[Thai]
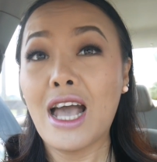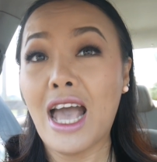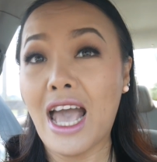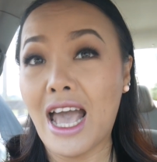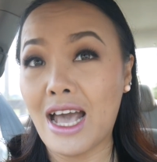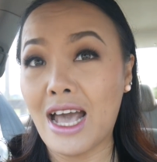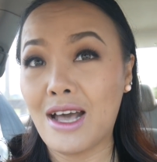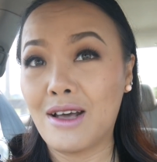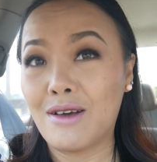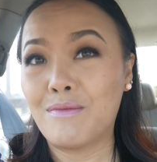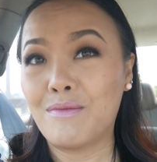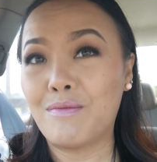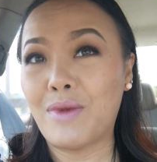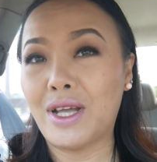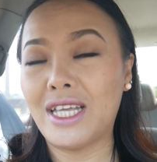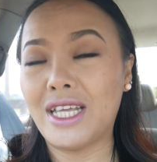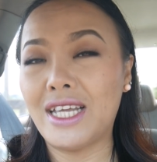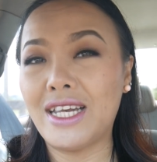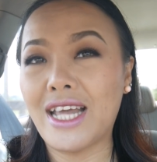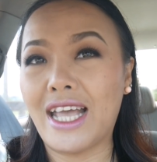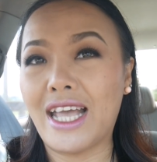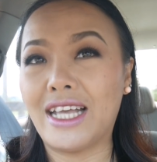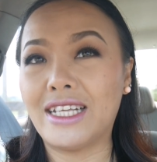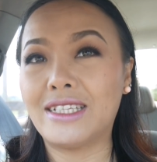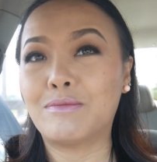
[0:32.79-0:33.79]
อ่ะไป
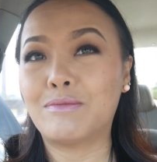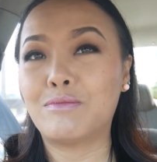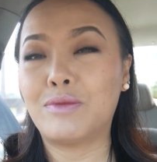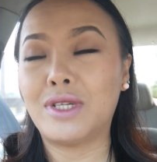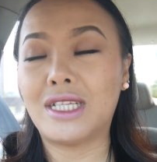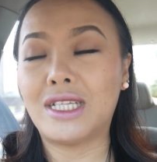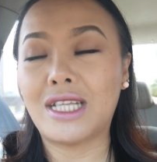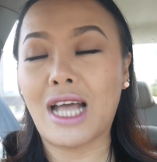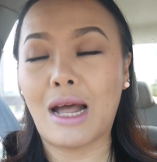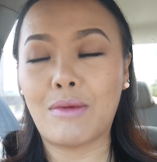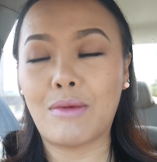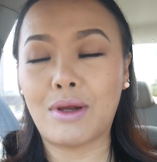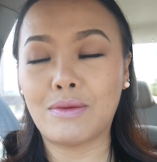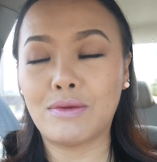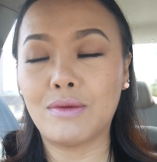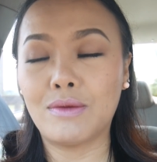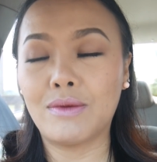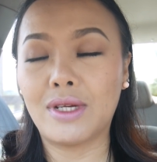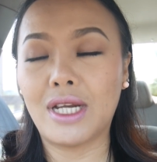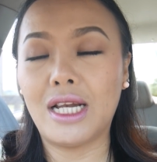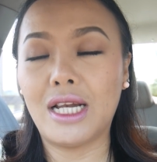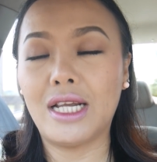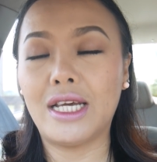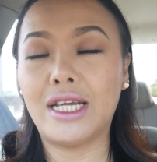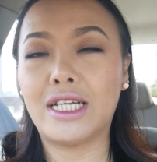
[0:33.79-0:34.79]
ที่ไหน ติดตามรับชม
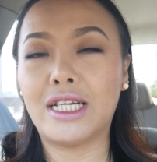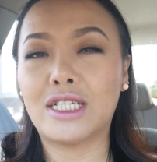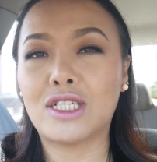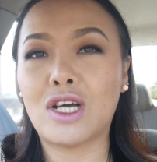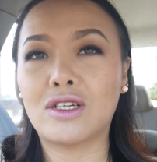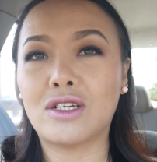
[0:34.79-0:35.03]
ได้เลย ใน